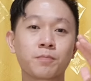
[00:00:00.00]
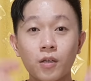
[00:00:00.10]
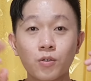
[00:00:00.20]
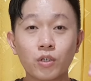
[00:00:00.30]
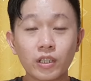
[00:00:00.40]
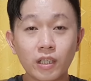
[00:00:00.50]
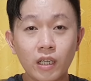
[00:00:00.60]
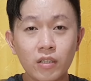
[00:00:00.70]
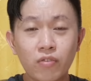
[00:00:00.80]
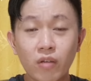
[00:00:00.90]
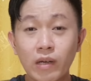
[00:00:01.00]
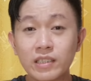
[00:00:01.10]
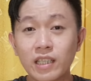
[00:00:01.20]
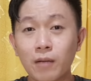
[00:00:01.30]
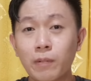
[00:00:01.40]
Yuk kita lihat
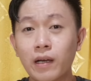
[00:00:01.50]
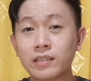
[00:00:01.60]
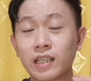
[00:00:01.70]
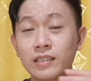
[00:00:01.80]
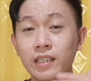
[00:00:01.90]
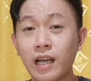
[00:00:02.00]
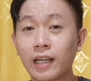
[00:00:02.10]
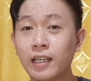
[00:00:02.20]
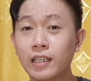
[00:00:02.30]
informasi apa saja yang ada